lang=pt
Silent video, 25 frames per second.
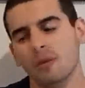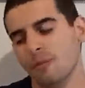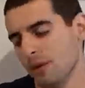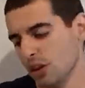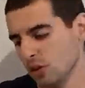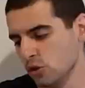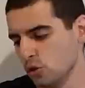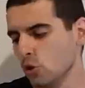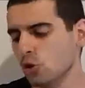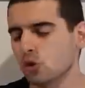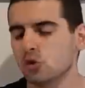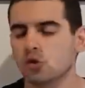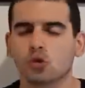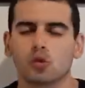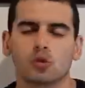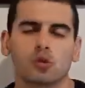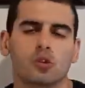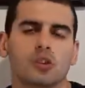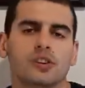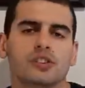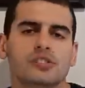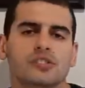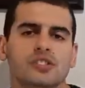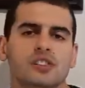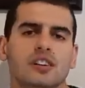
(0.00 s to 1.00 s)
mas o Rosso
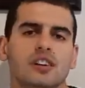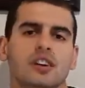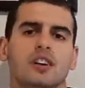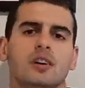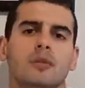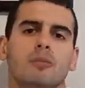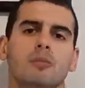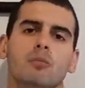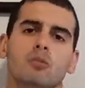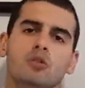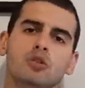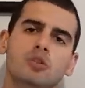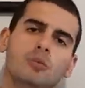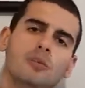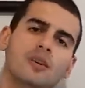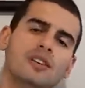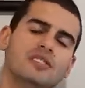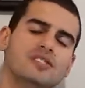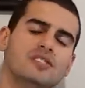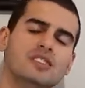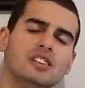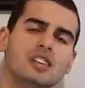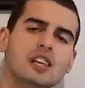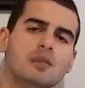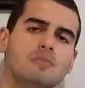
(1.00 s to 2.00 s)
2, muito
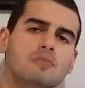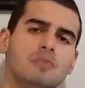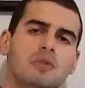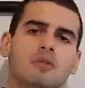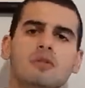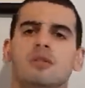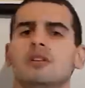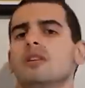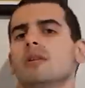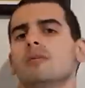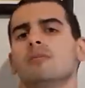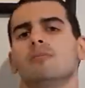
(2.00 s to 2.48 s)
mais grip,